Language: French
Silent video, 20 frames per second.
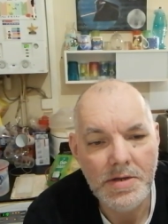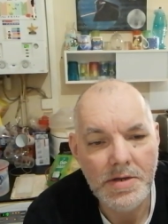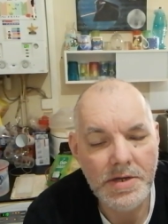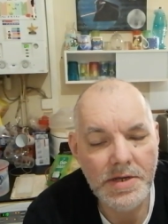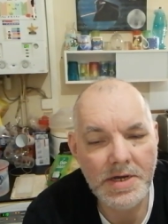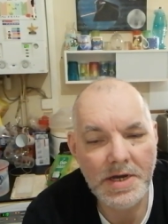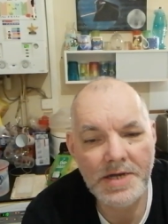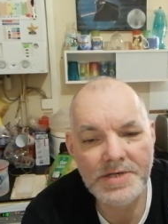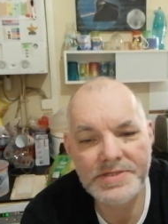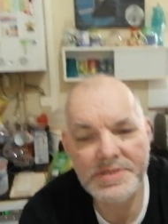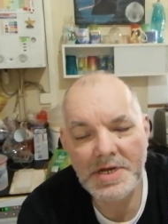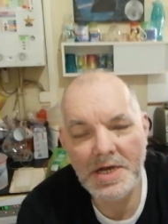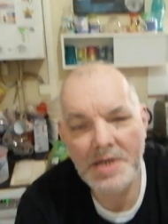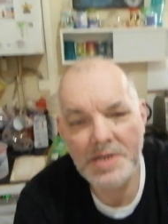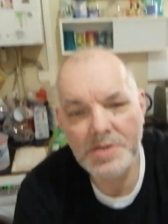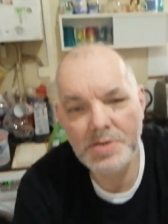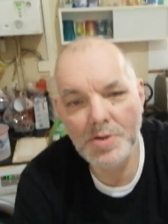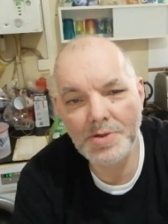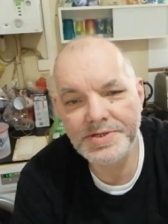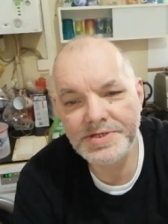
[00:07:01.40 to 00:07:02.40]
Il il
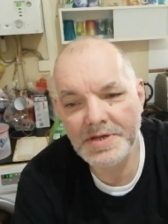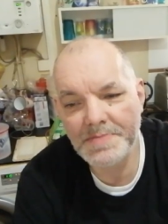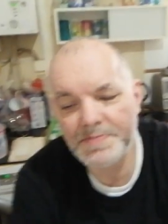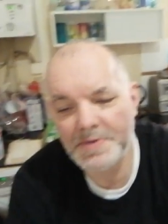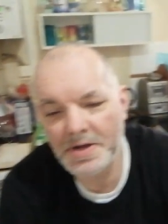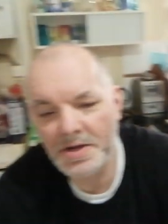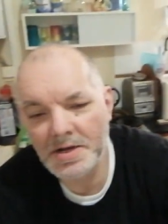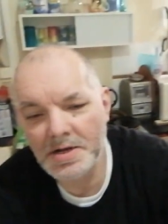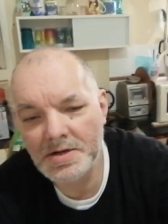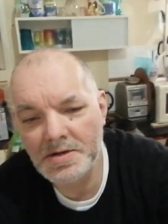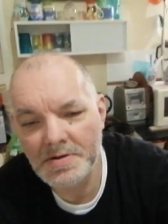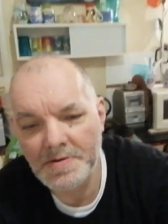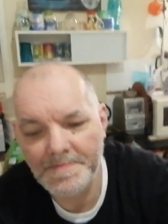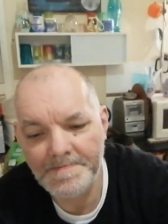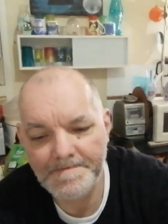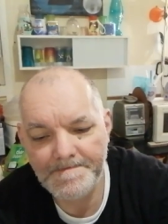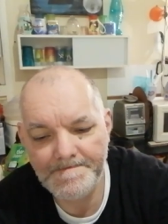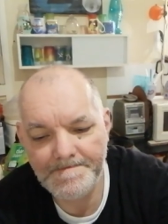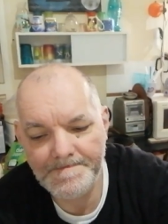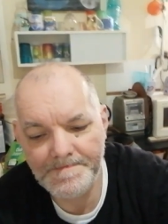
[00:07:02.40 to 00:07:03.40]
restera que le sapin.
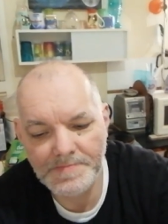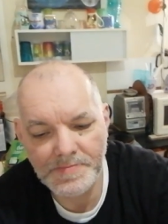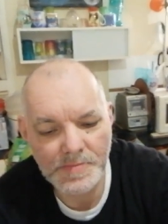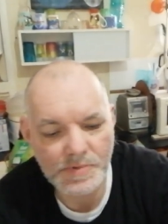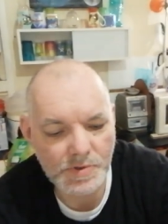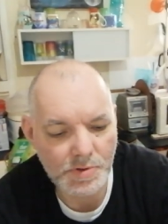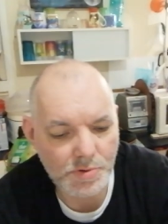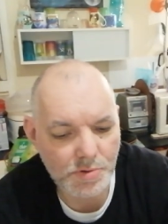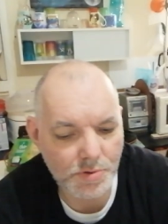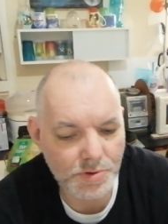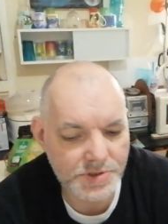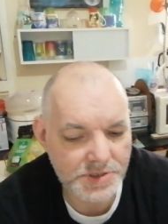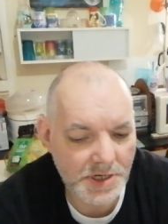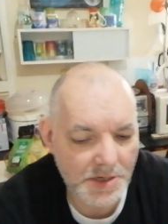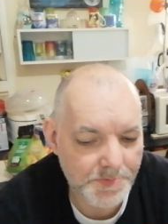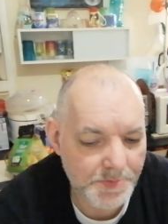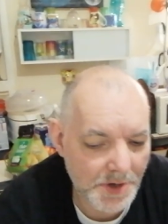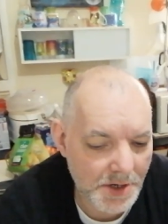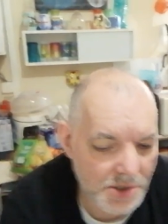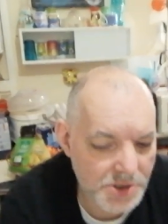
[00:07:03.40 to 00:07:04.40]
Donc le
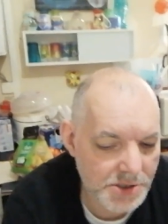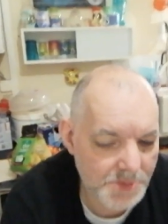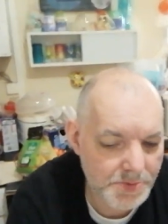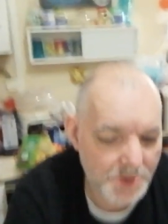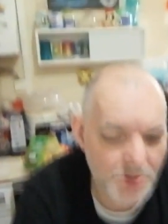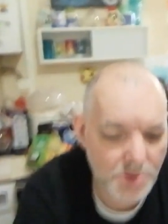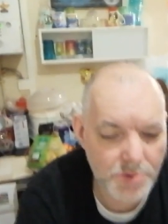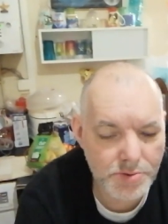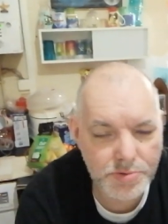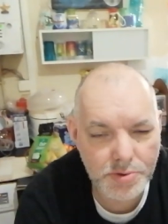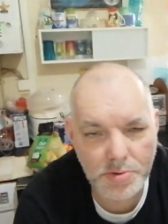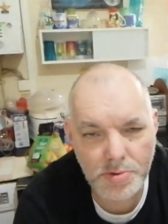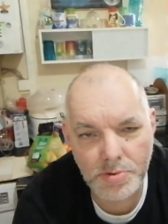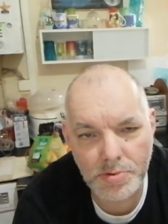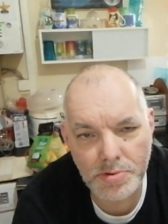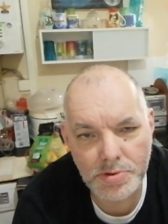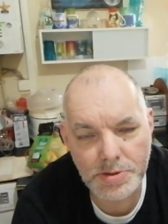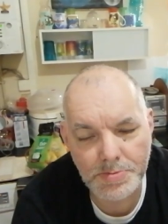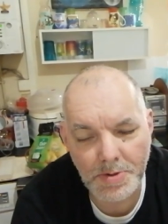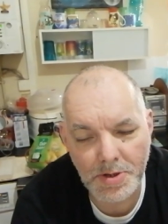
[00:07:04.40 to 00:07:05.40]
sapin, j'ai pas eu
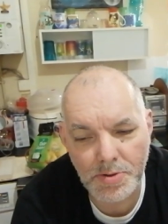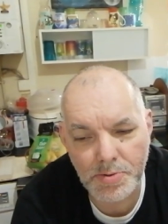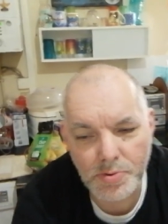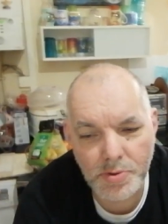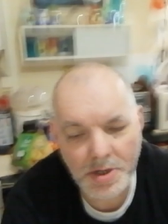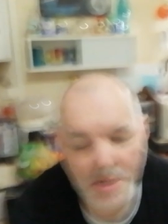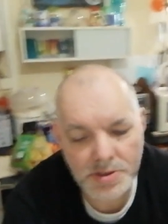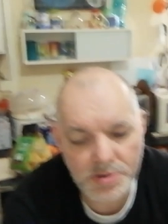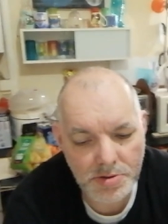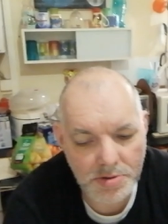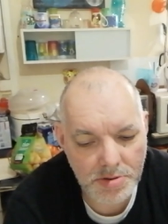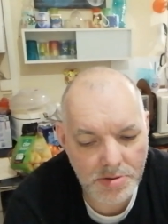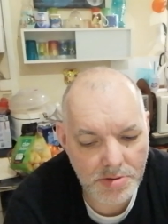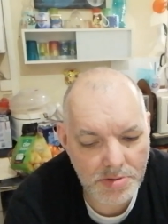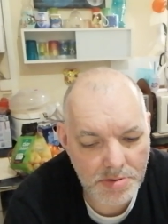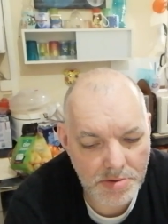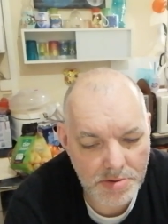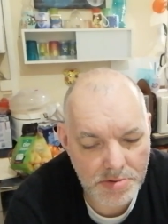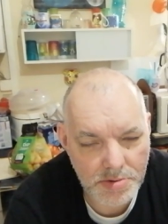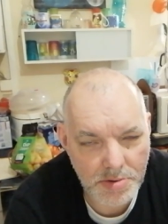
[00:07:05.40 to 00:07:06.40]
trop, j'ai pas eu le courage
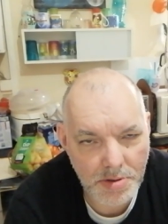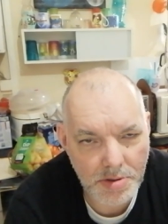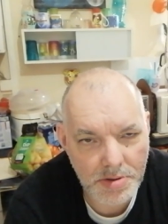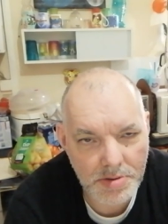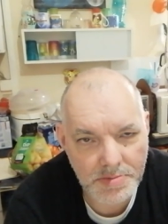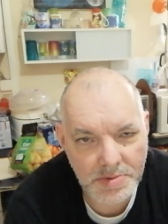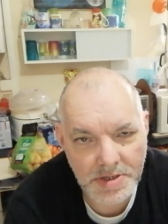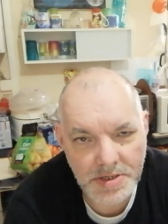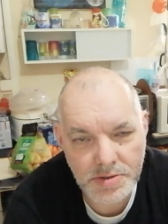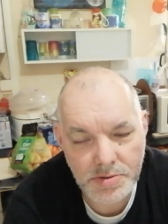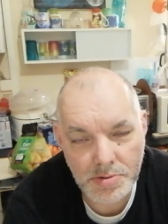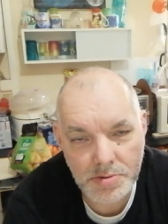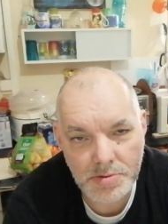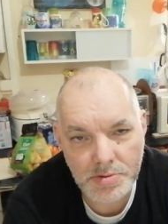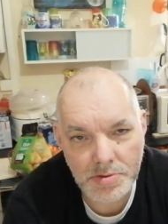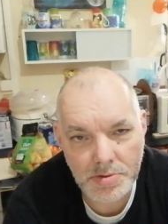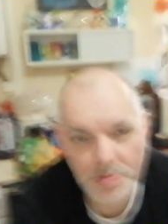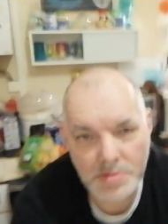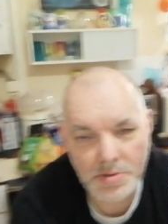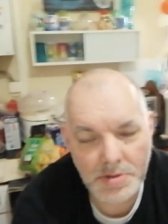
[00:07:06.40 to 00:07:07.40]
de, l'enlever, donc
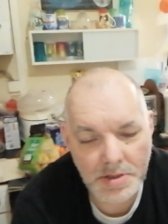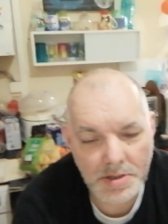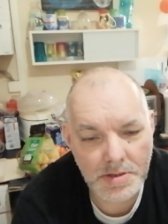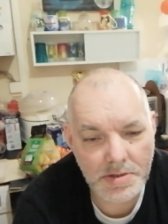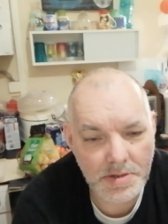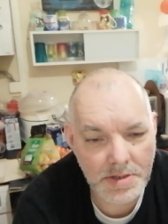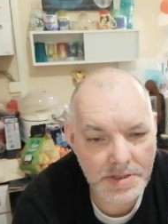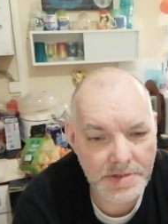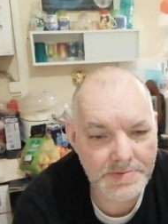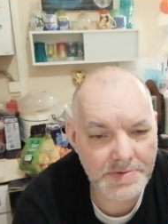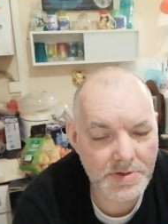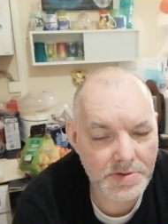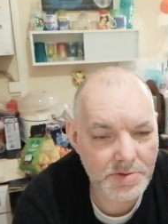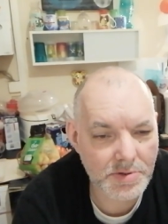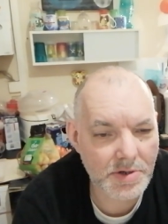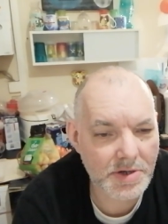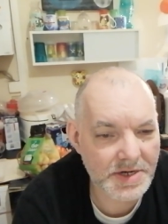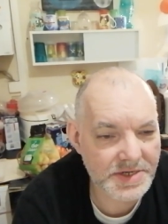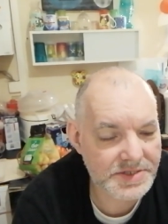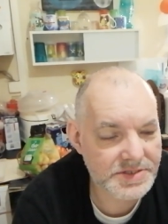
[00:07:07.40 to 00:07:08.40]
euh, il va
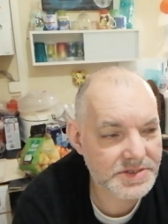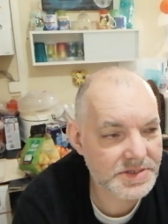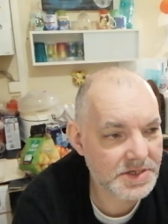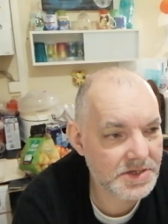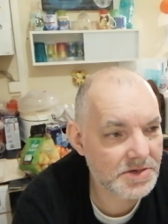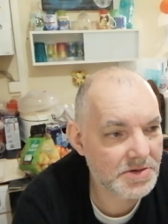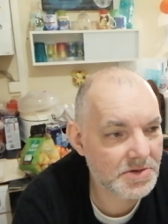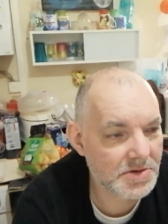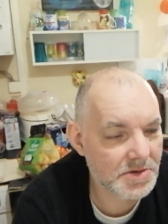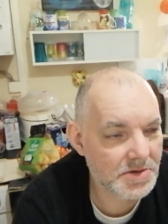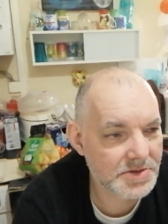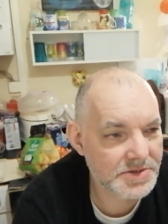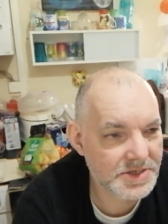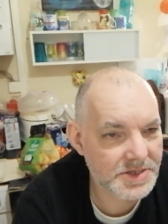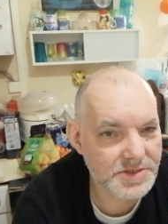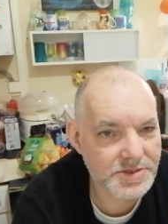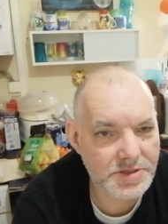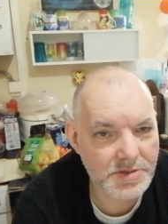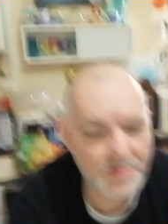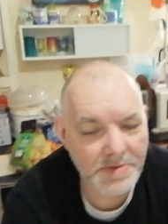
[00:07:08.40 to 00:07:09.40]
encore rester euh,
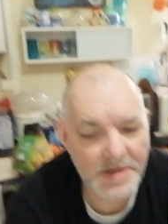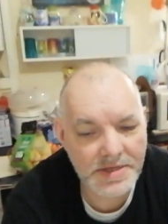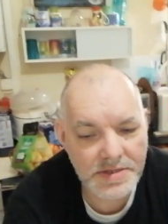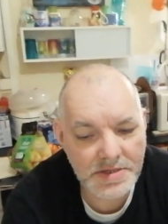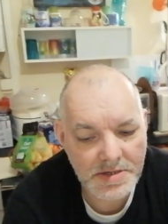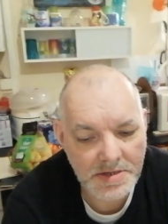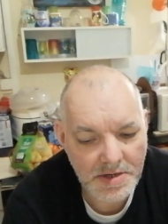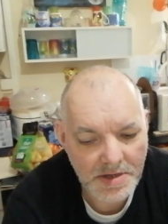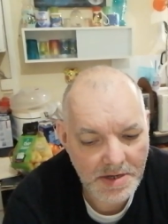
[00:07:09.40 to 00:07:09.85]
cette semaine.